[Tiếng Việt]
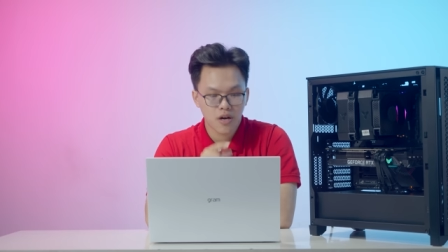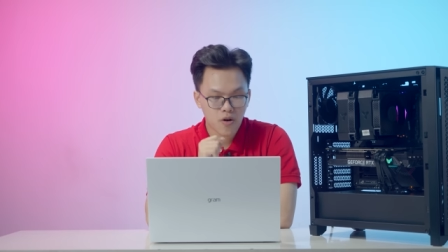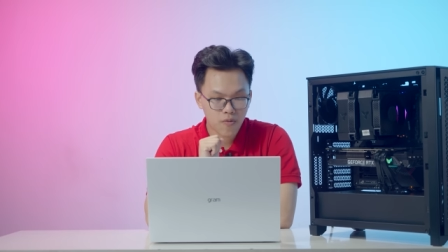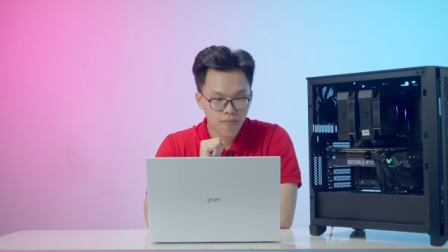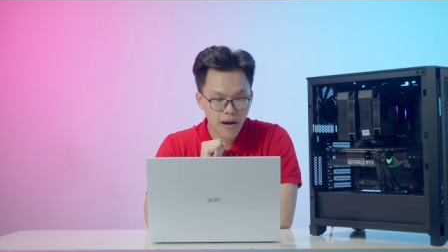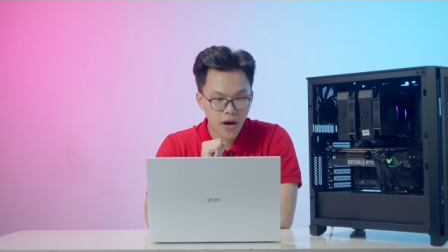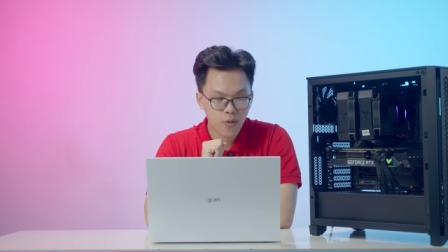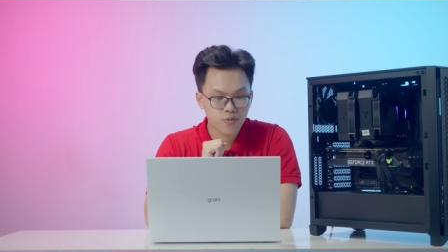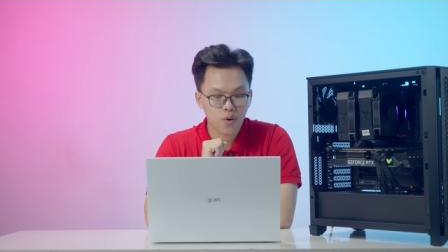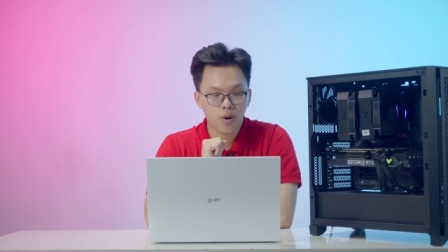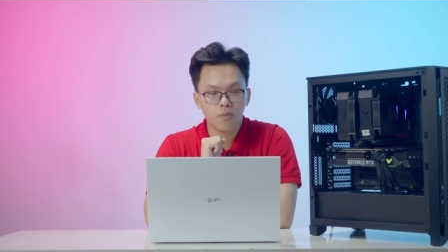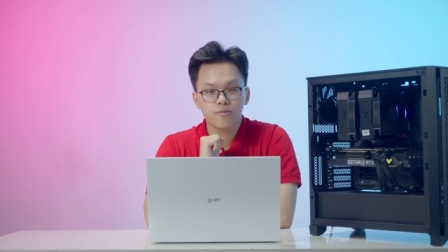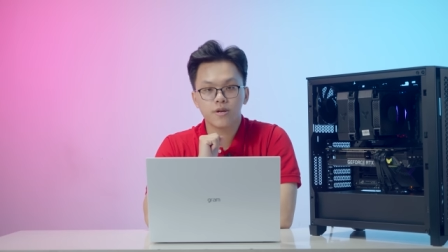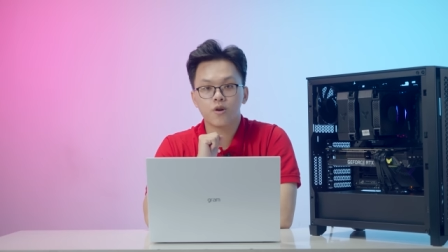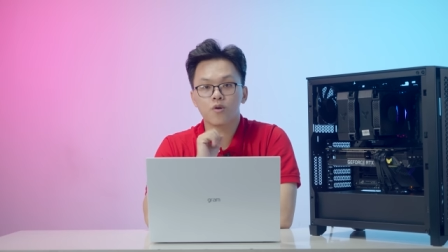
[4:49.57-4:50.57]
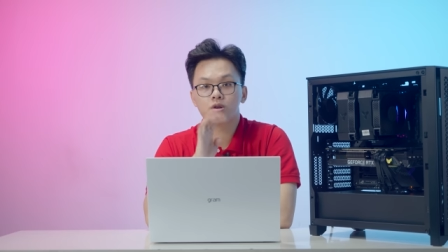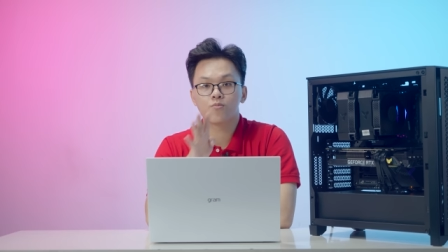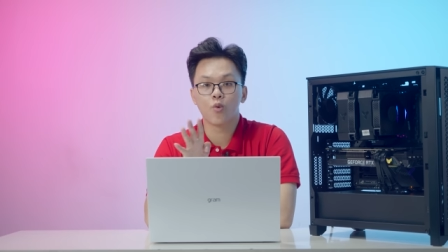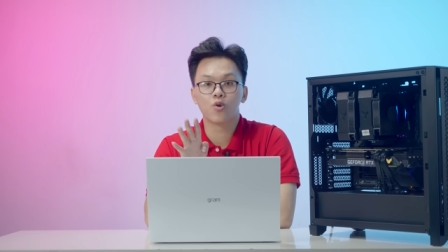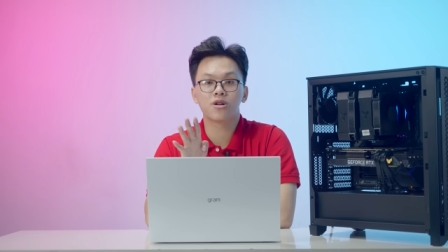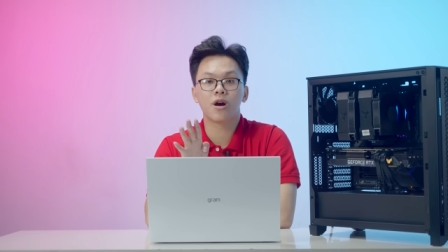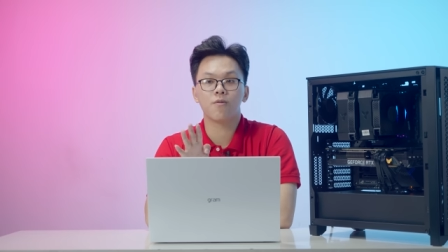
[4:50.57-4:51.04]
Con ba không sáu không thì có
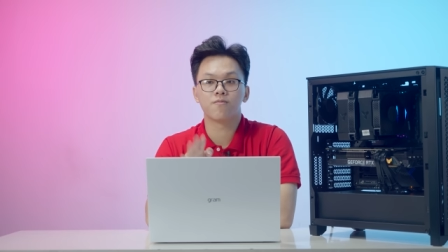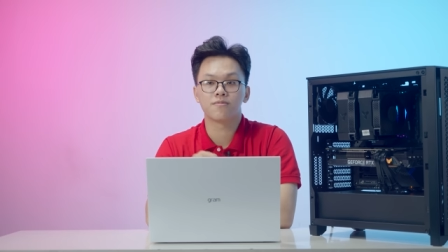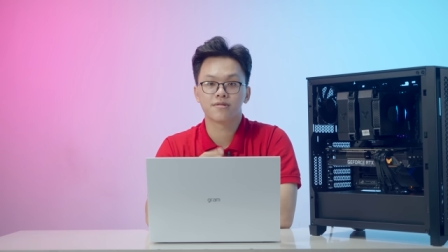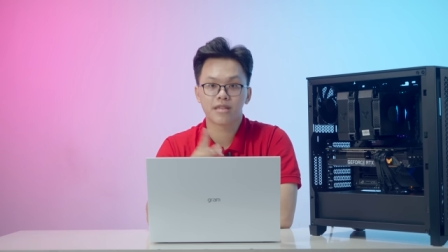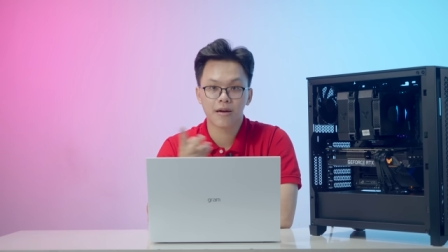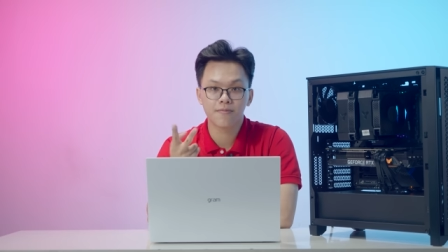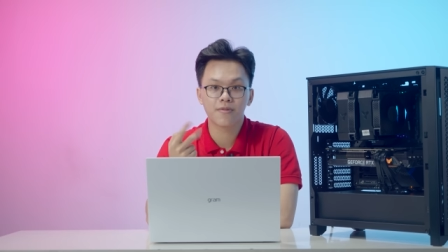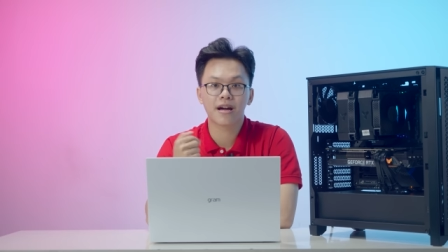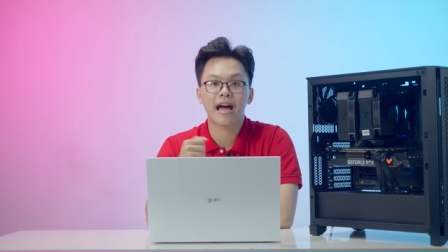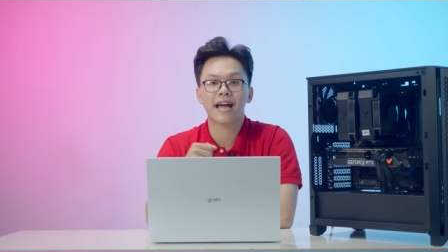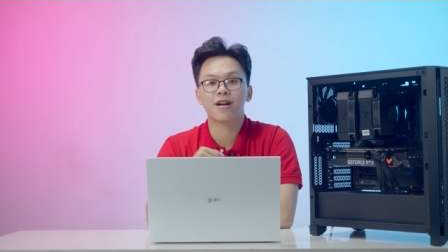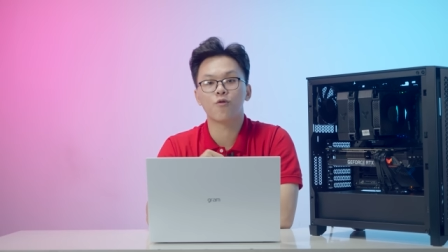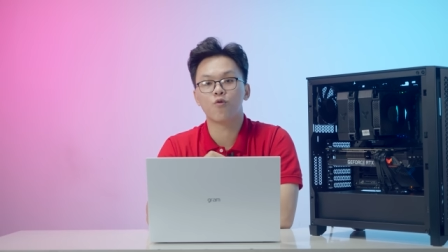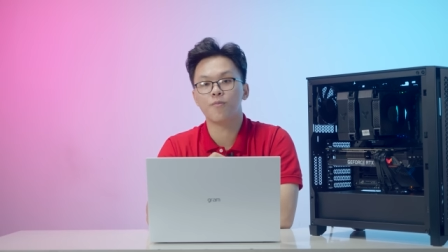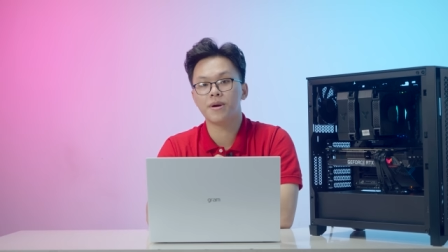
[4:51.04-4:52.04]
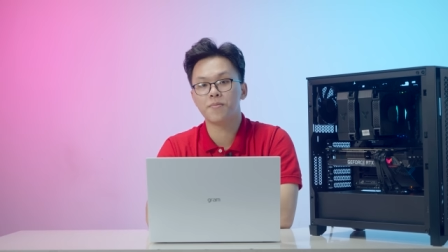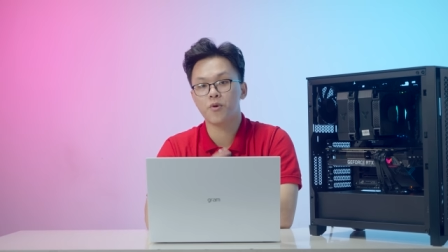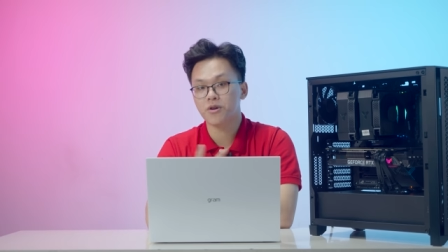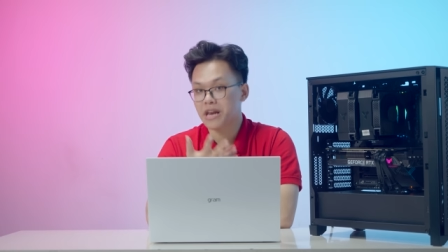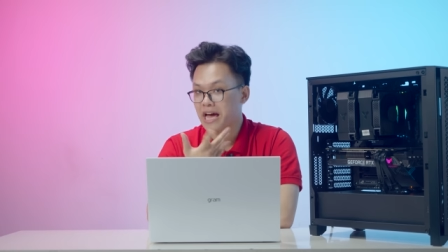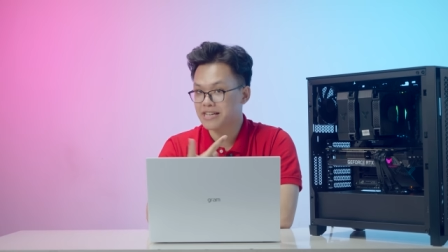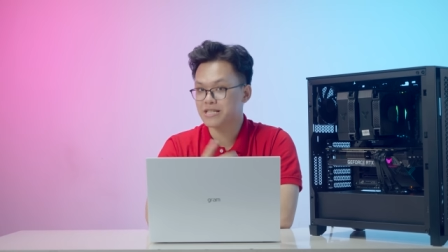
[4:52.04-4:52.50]
bốn cổng, thêm được hai cổng của mười
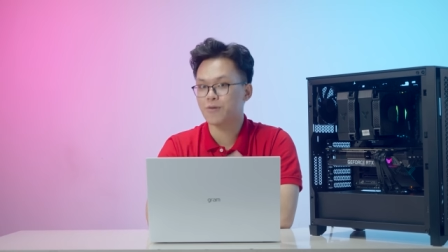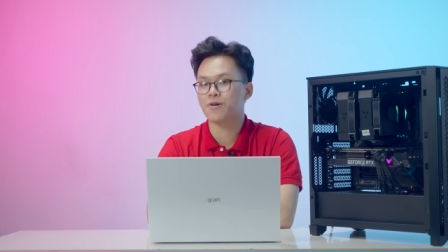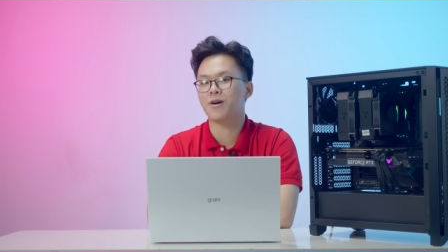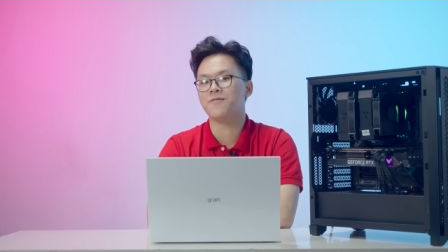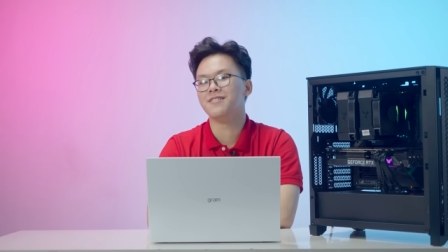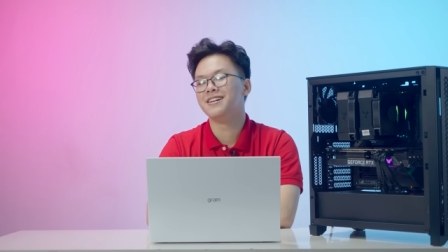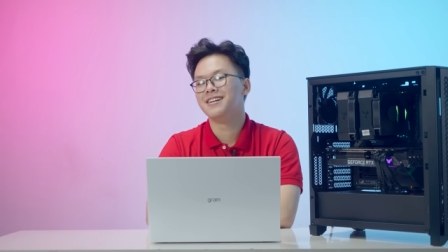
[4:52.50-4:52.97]
một là sáu cổng.